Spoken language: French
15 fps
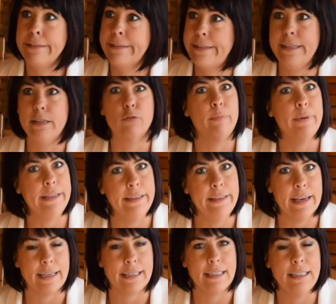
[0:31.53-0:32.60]
qui
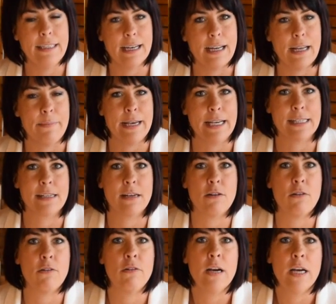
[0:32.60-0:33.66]
obéit à qui dans la
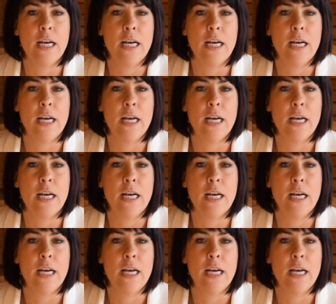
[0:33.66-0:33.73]
maison,